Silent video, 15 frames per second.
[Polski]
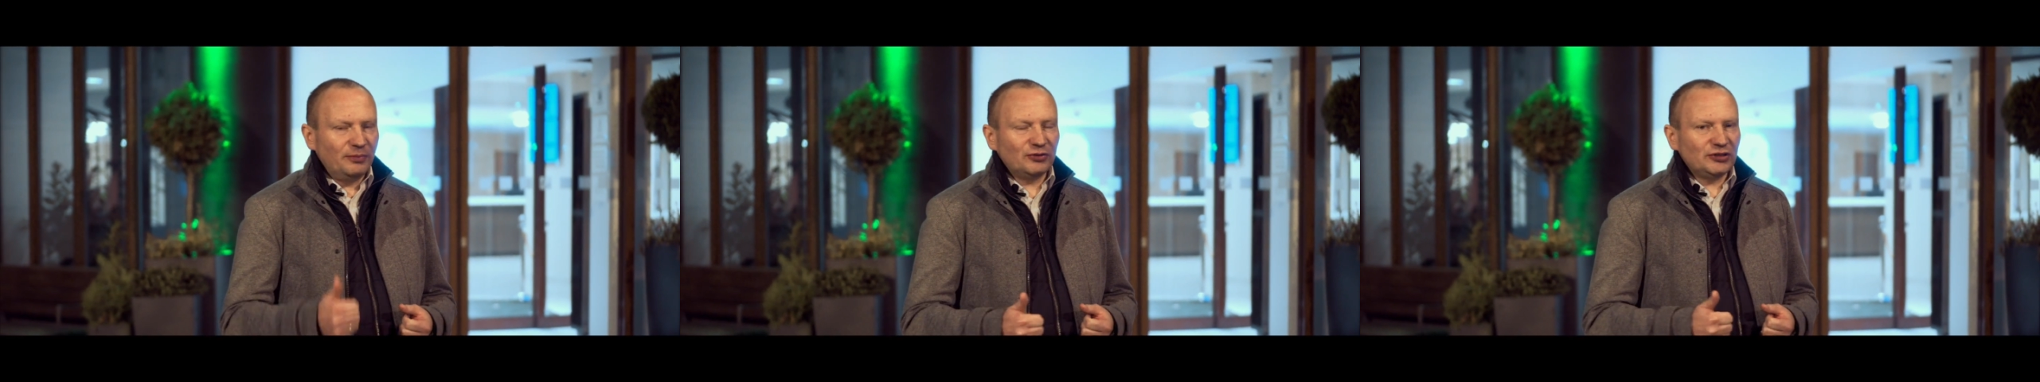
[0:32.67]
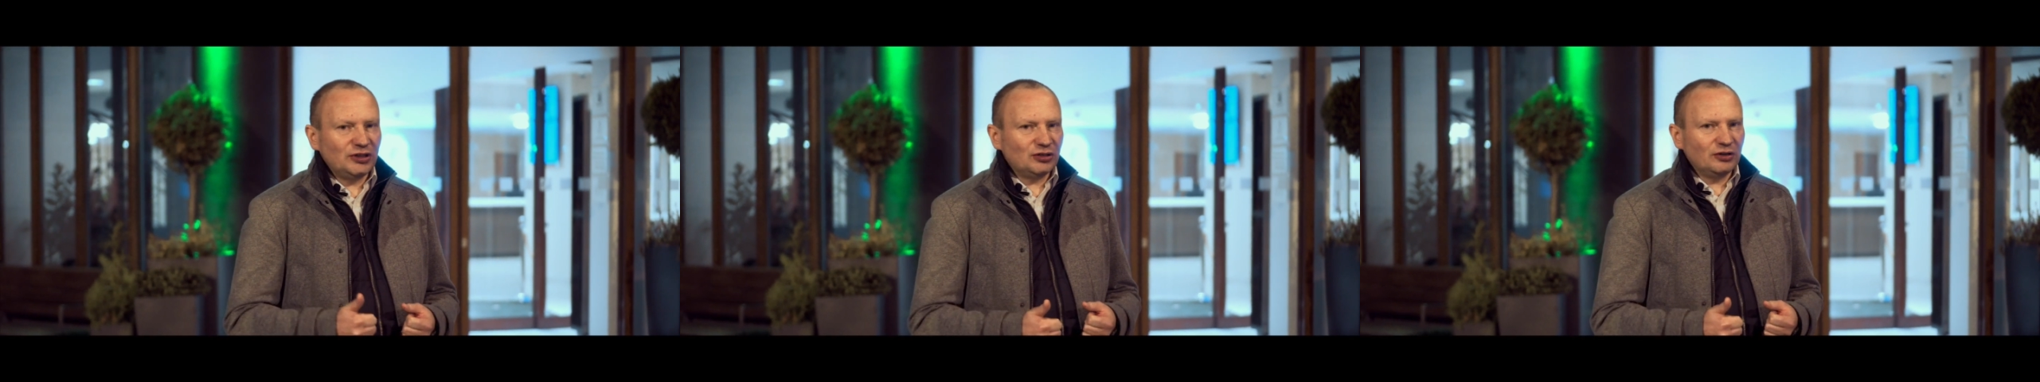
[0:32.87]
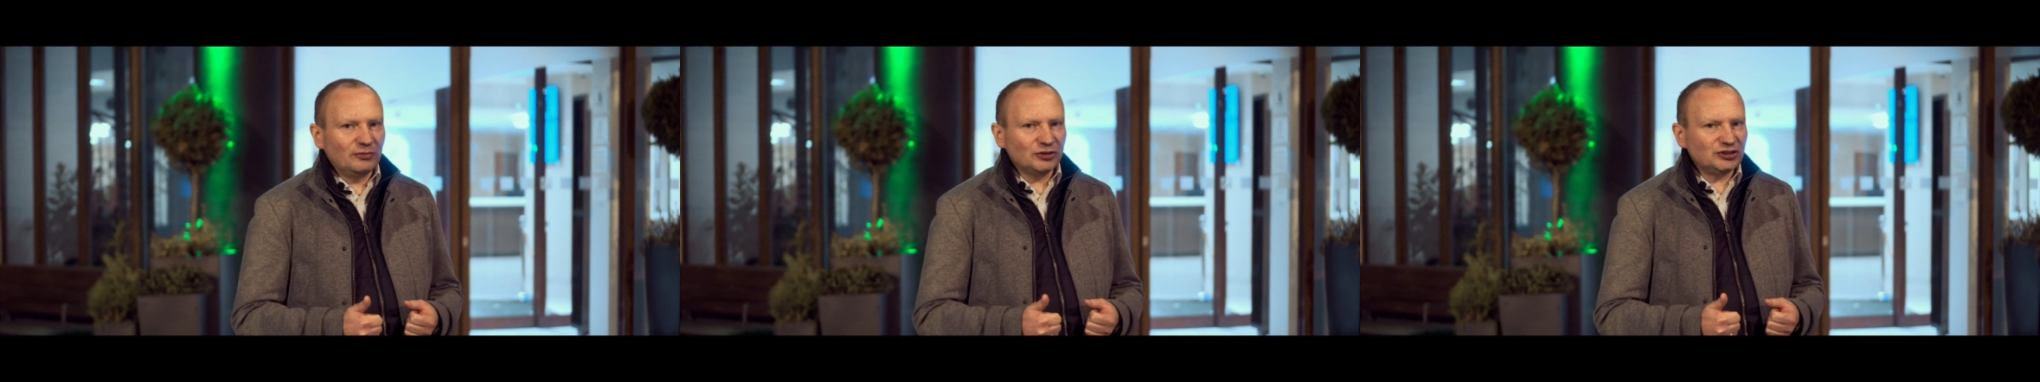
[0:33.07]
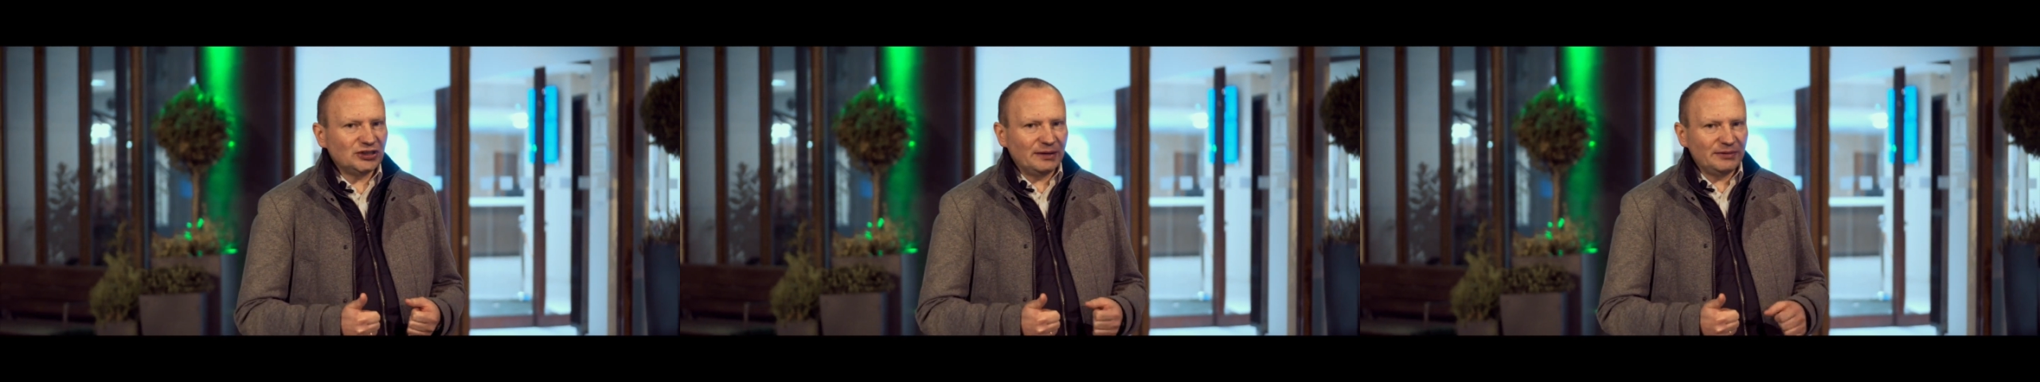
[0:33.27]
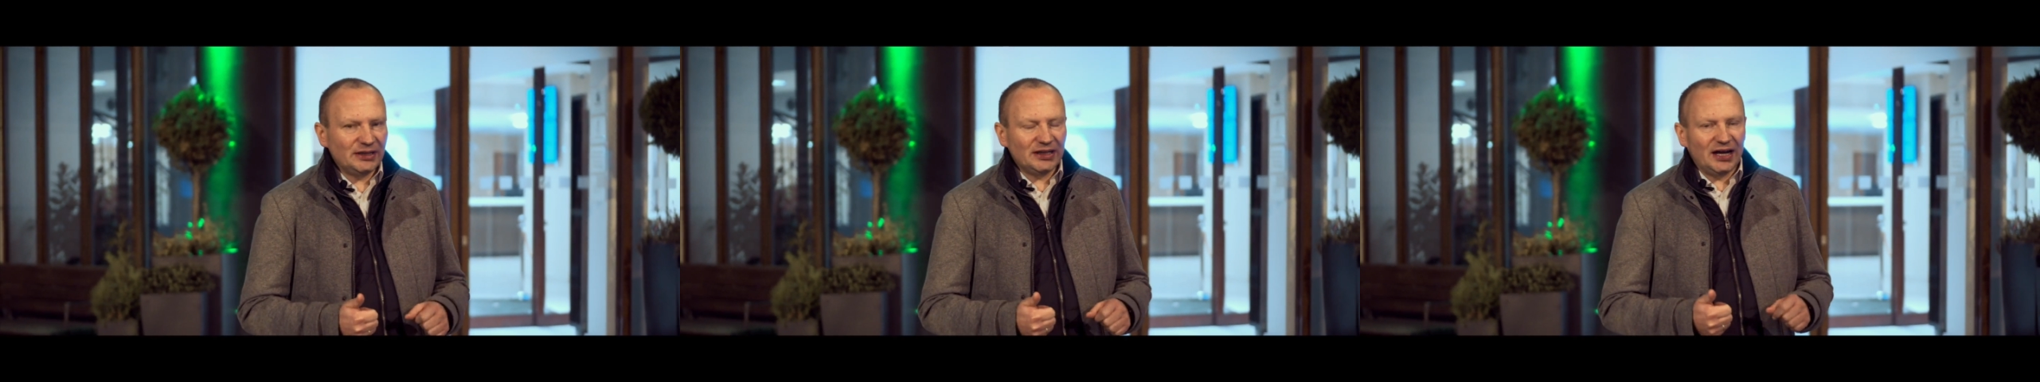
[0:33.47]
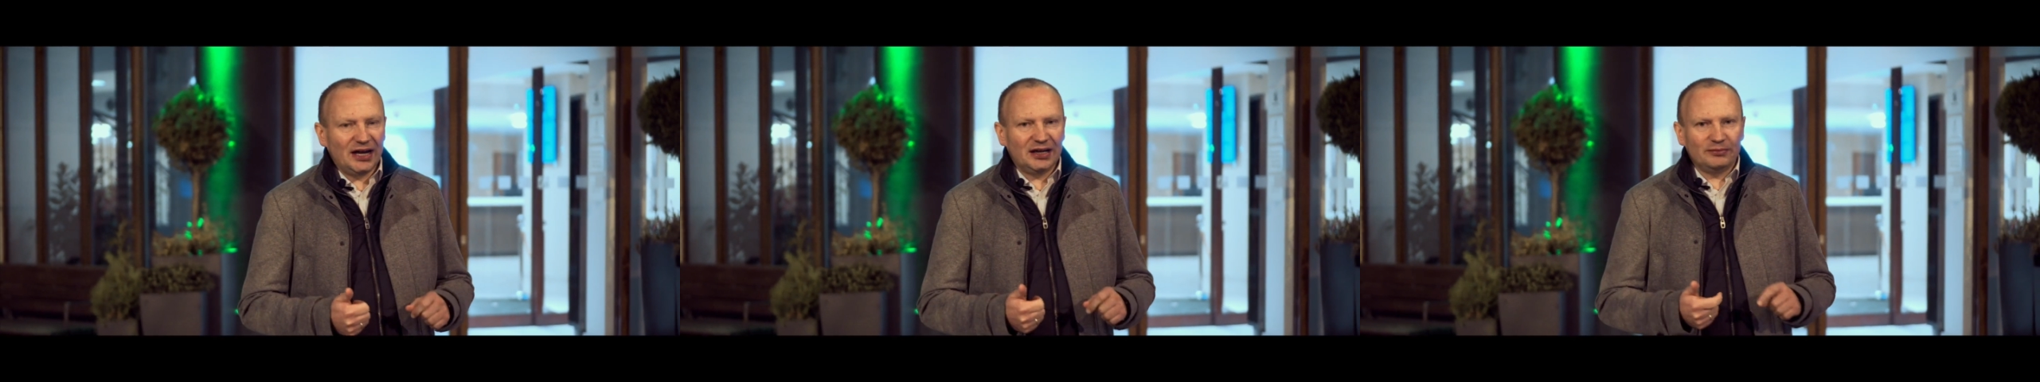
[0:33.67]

obrót nieruchomościami,